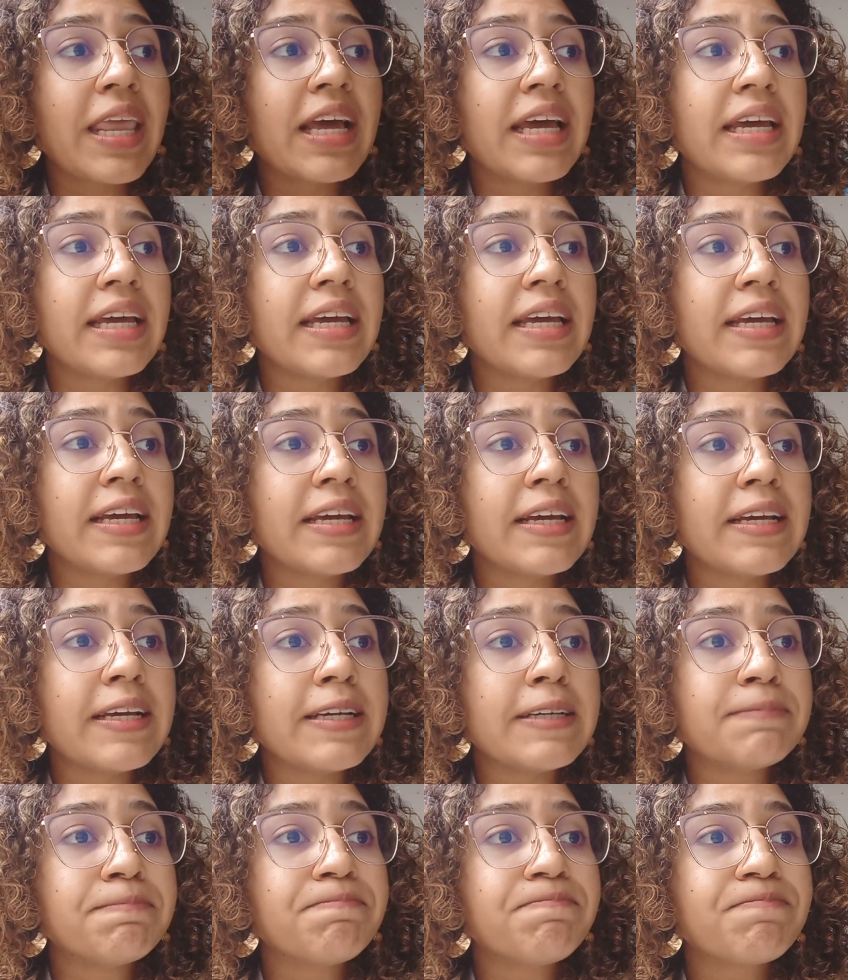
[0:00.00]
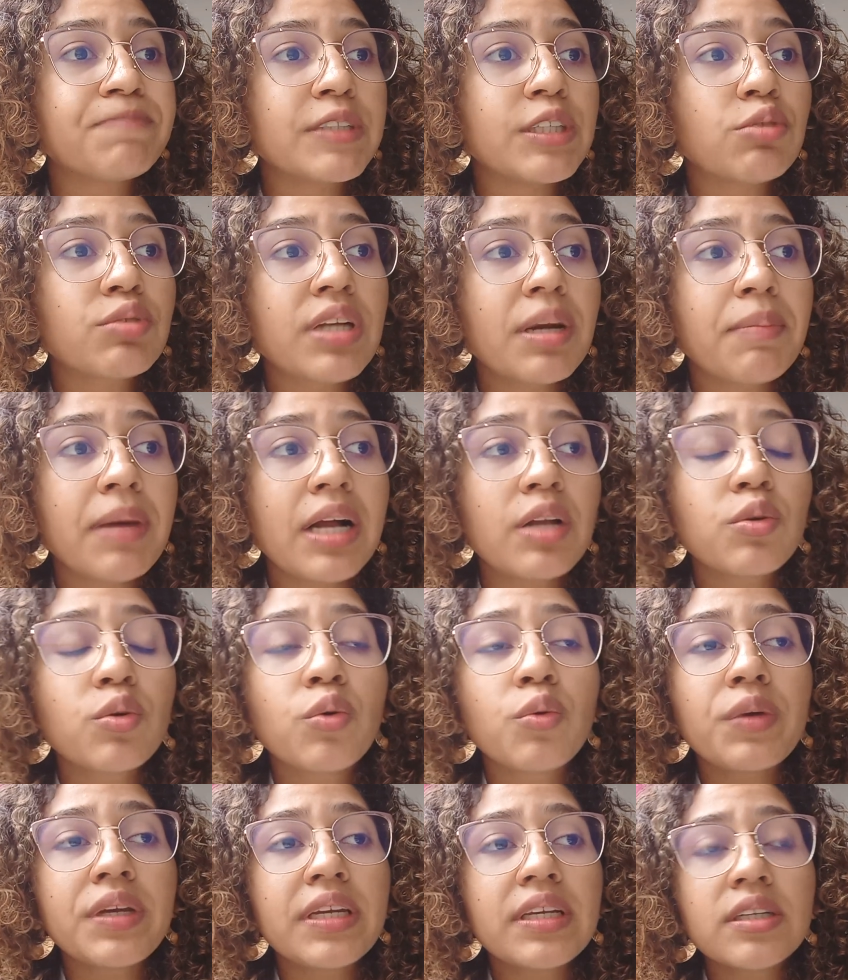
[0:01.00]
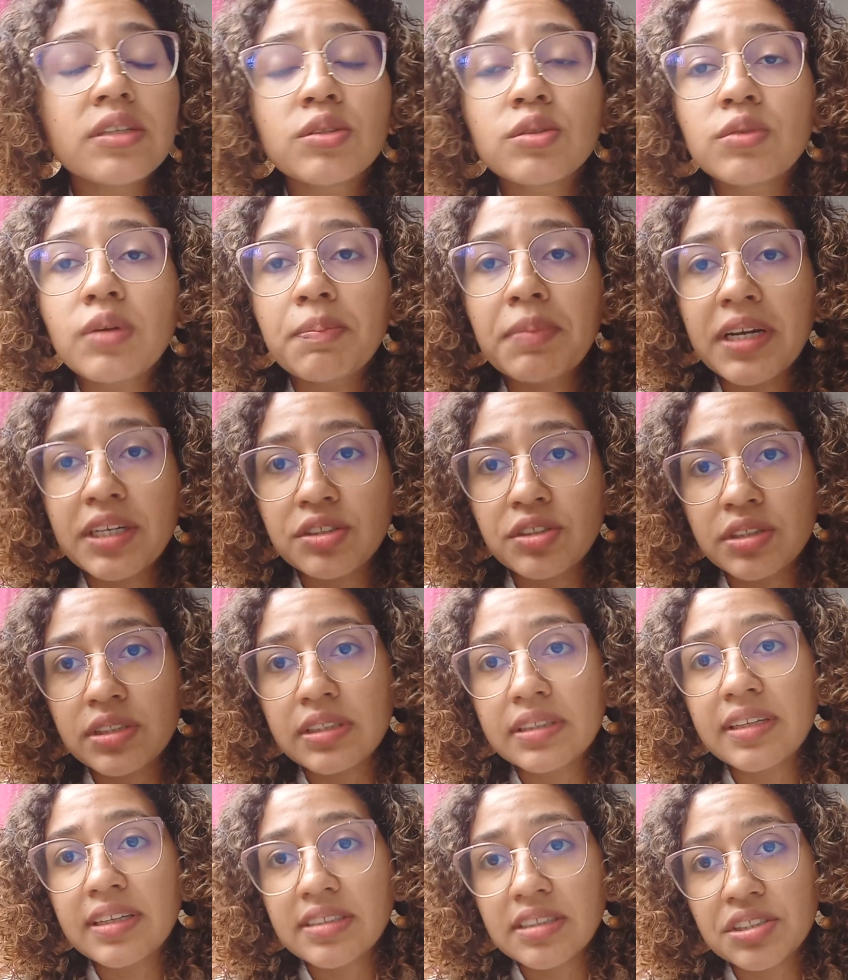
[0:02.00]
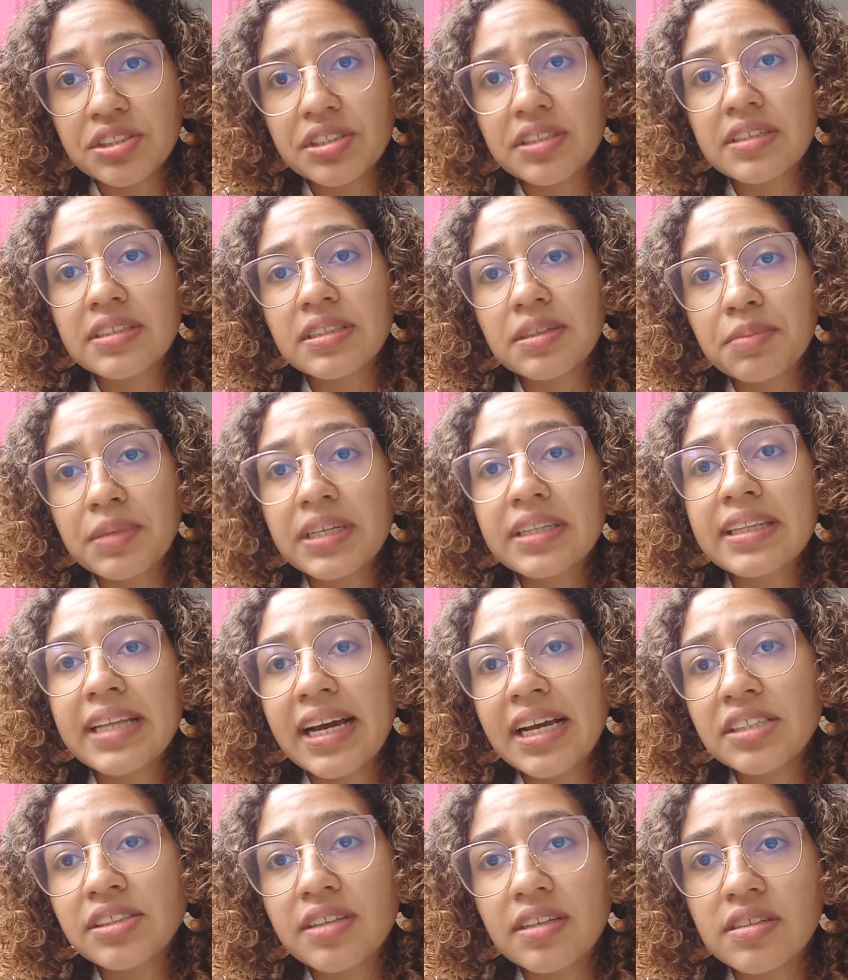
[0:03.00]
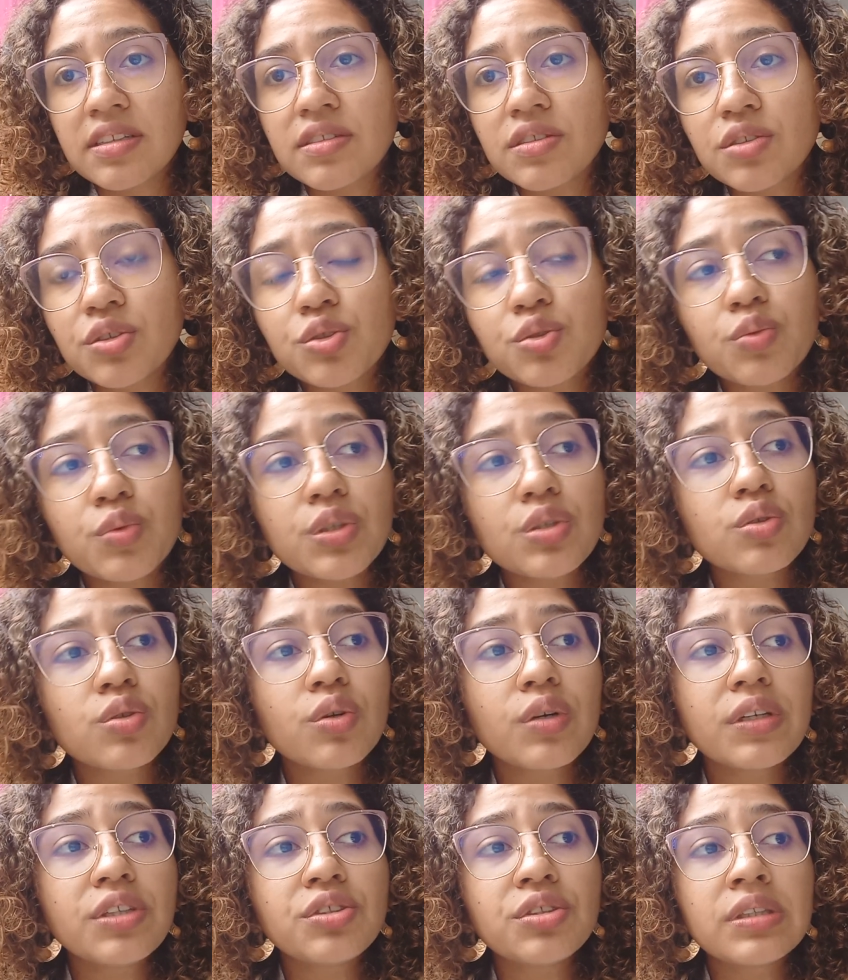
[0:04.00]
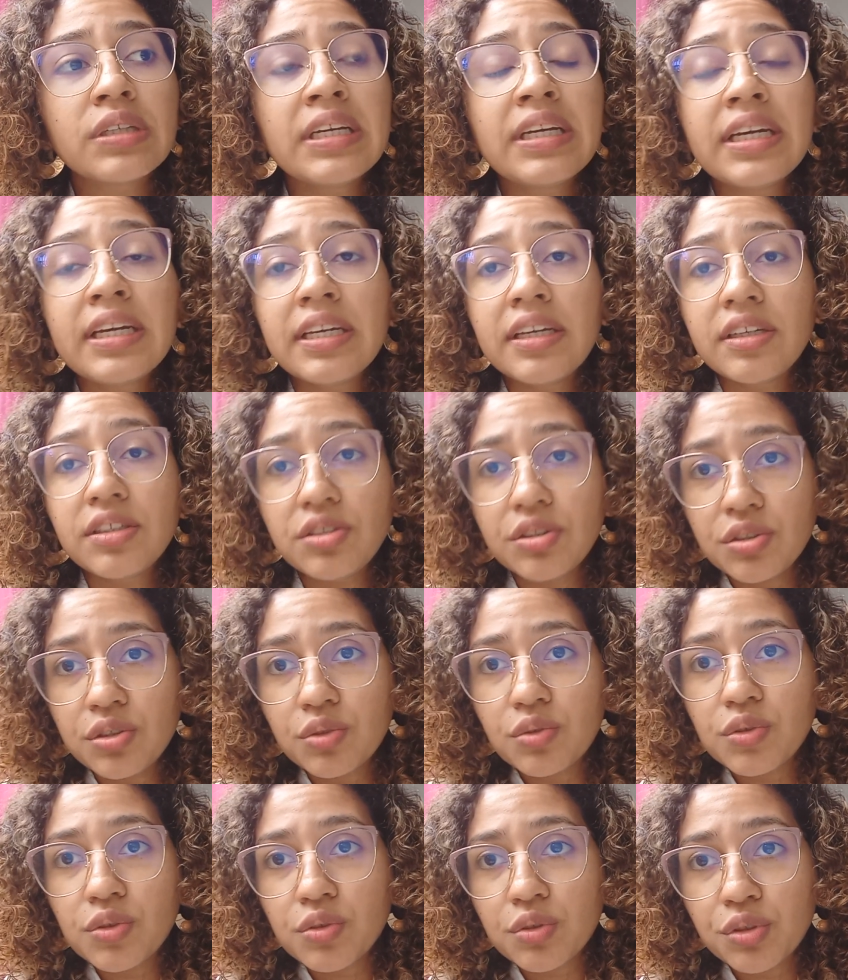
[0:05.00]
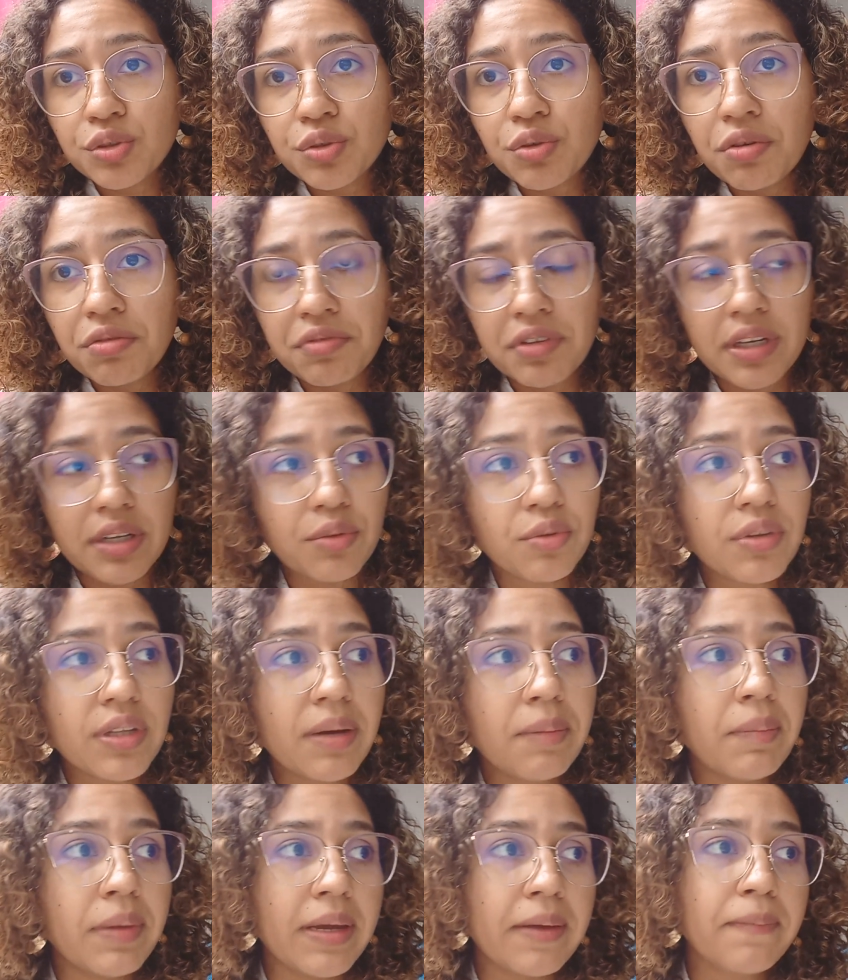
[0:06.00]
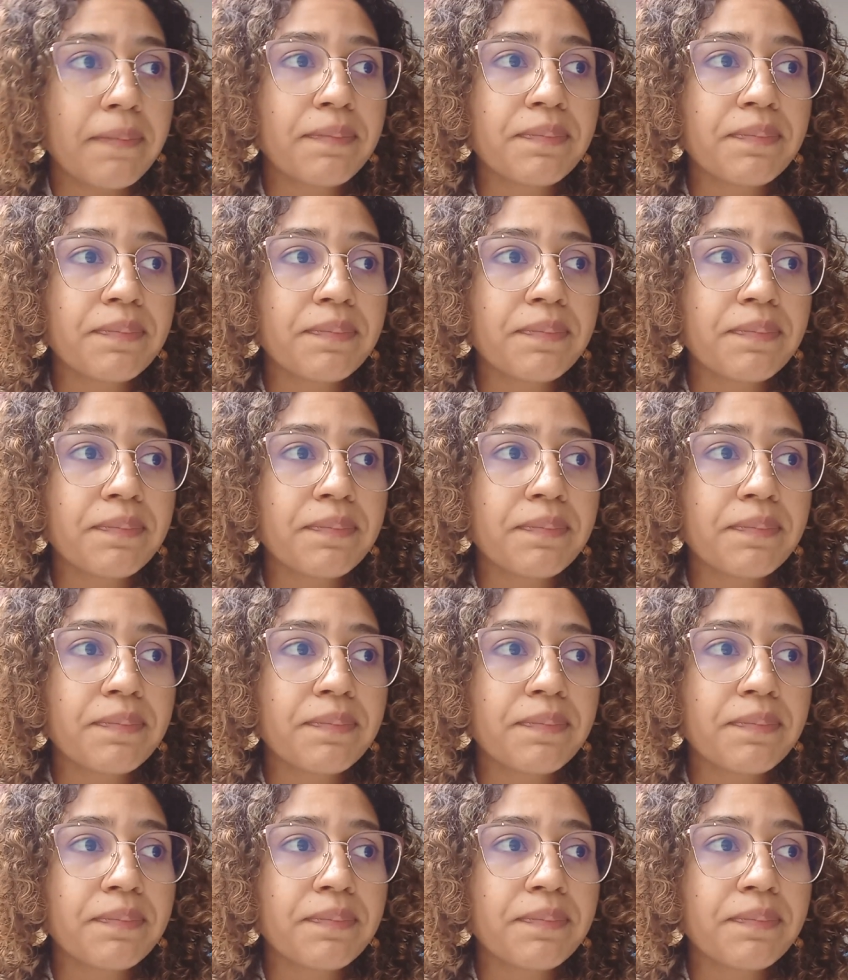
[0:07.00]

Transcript: É, e eu trabalho com isso a partir das agendas ambientais dessas instituições e de instituições de governo também.